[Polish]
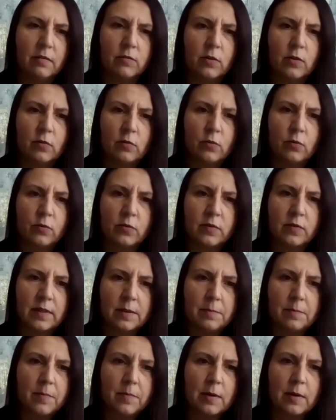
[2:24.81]
W związku z
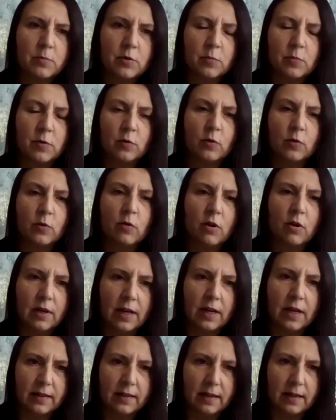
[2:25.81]
tym przepisują
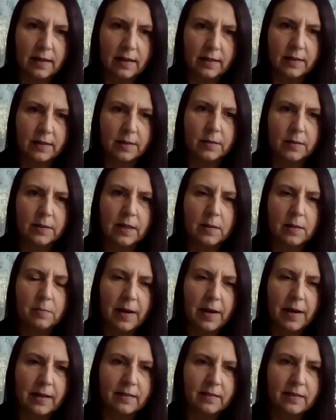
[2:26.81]
kolejne leki. I ten
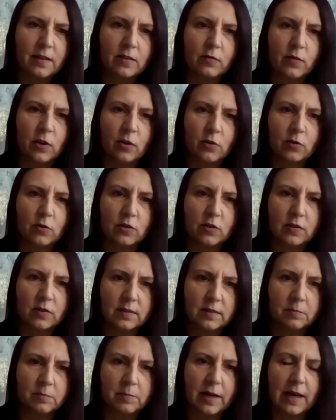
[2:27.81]
pacjent wychodzi
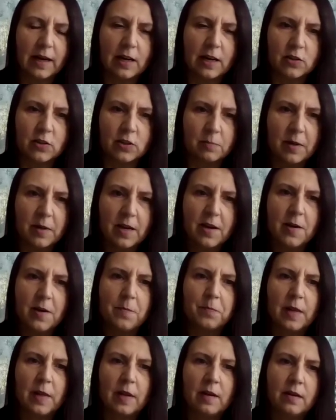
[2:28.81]
z bagażem
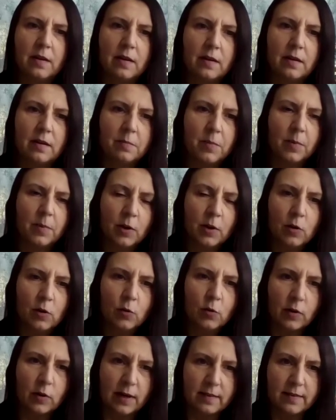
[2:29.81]
e,
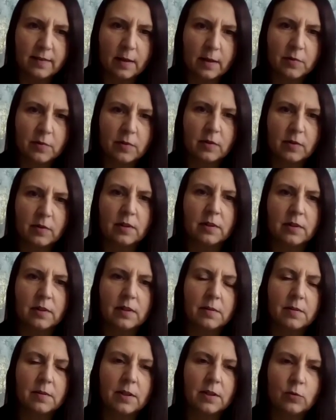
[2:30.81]
kilku recept
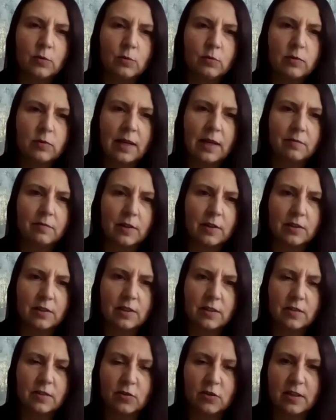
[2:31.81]
e, i tutaj
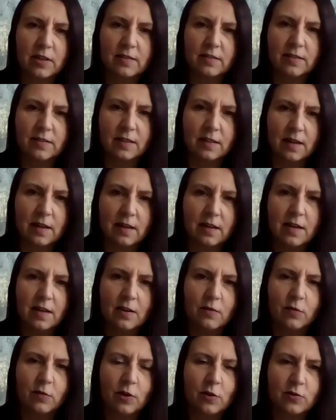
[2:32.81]
właśnie jest szansa na
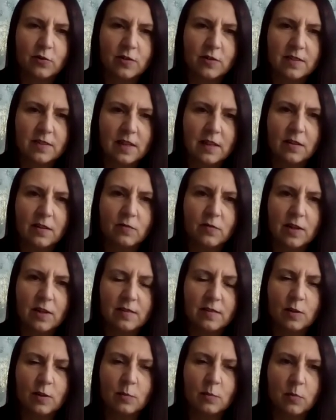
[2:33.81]
wykorzystanie
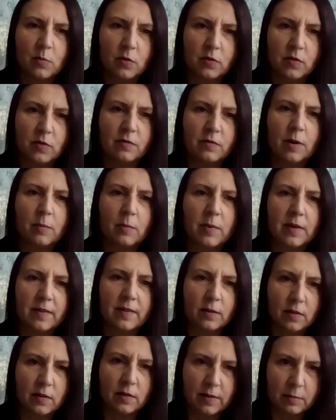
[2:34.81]
wiedzy i pomocy
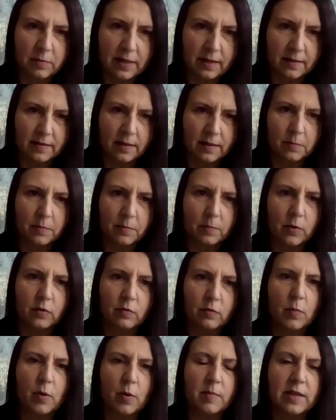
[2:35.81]
farmaceuty w aptece. Bo
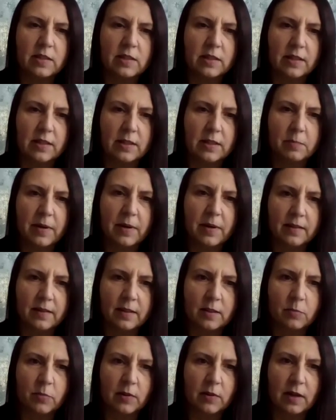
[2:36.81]
w momencie, kiedy
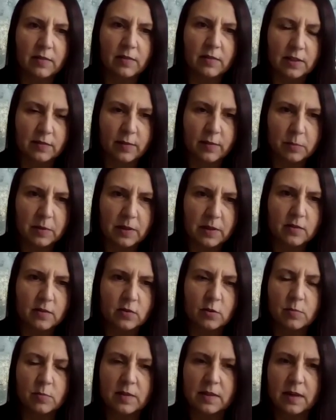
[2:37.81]
pacjent pojawia się w
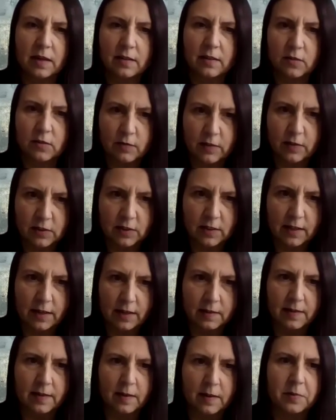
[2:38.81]
aptece, żeby zrealizować te
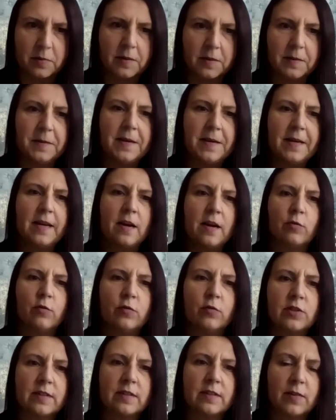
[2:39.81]
recepty,
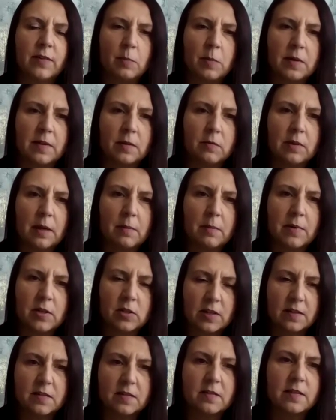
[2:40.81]
wówczas farmaceuta ma
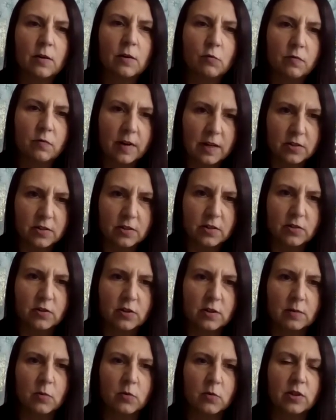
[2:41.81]
szansę zauważyć,
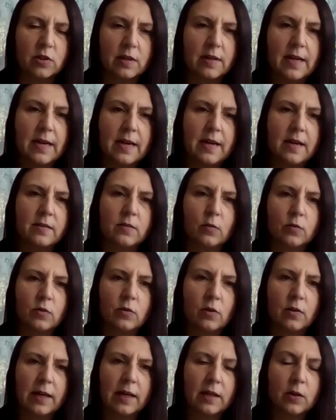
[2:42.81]
że może są
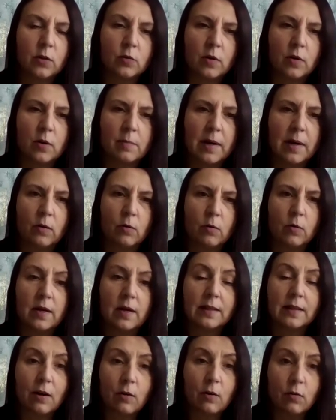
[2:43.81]
to leki, które mają
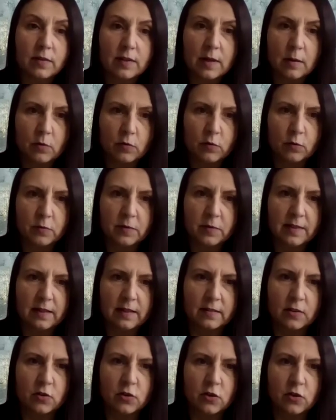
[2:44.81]
taką samą
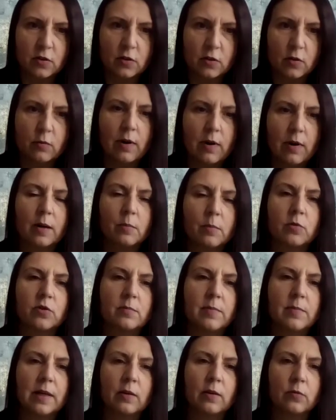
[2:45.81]
substancję czynną, albo
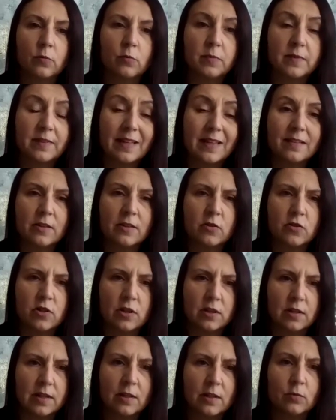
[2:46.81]
że mają substancje
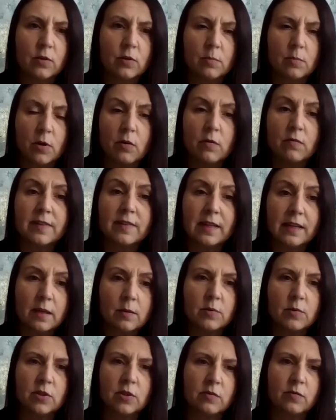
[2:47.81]
czynne, które mogą
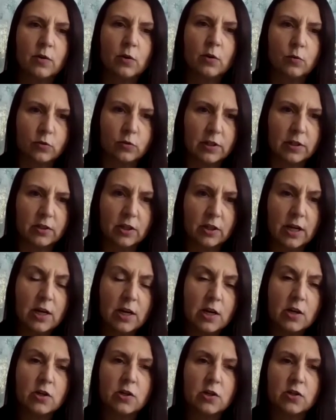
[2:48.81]
wzajemnie się wykluczać
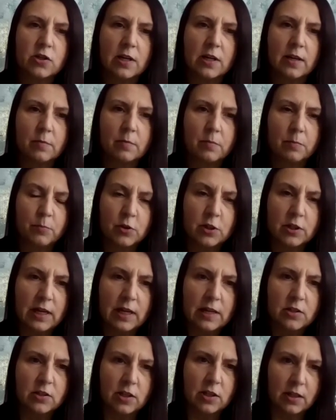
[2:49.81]
czyli że
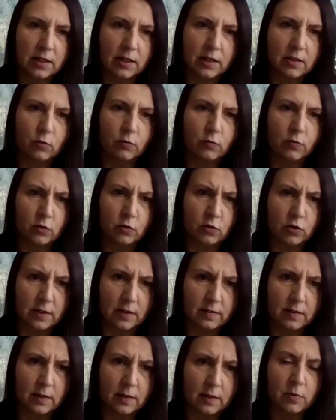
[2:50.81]
przyjęcie ich
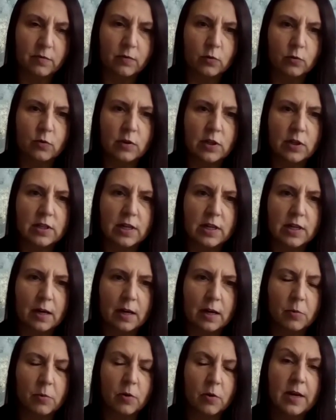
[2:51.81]
równoczesne powoduje, że
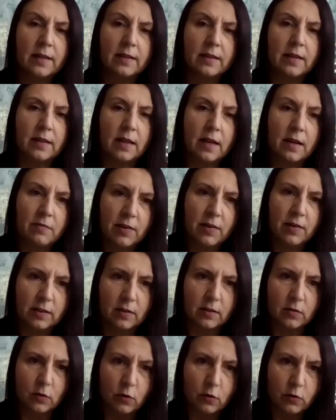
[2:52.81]
albo ten efekt
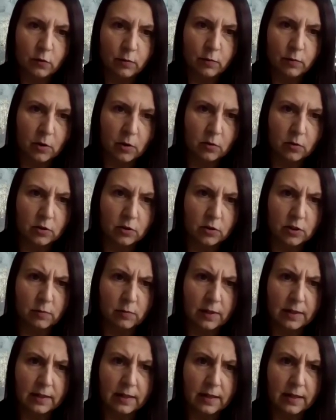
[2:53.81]
jest osłabiony
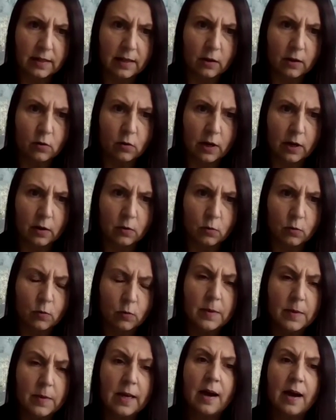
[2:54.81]
działania danego
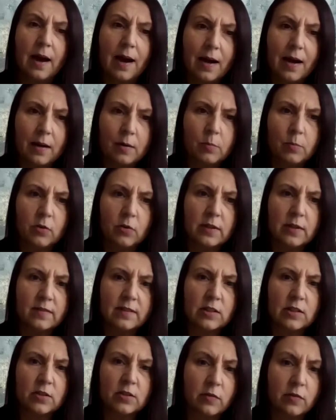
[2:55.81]
leku, albo
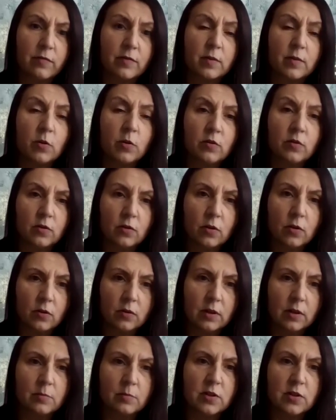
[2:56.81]
jest też
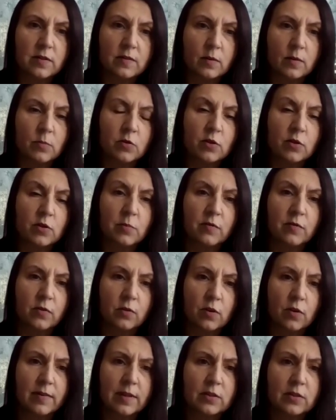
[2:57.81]
wzmocniony, przez co może
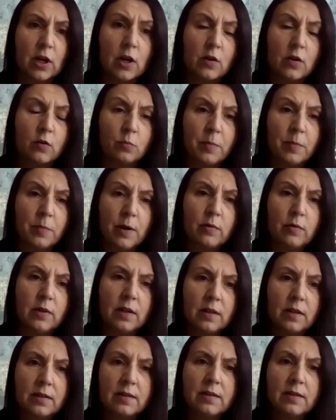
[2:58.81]
powodować
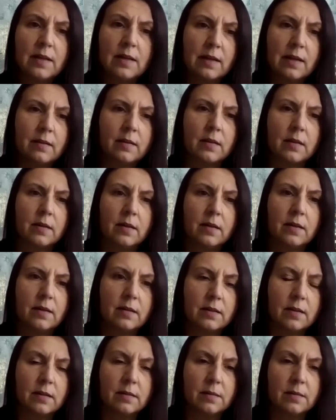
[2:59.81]
zupełnie inne
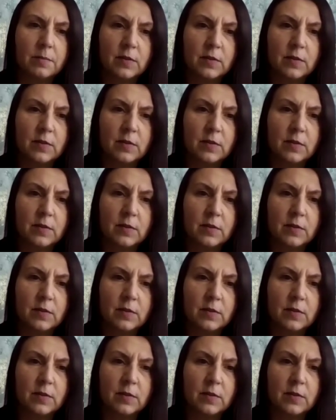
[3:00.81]
e,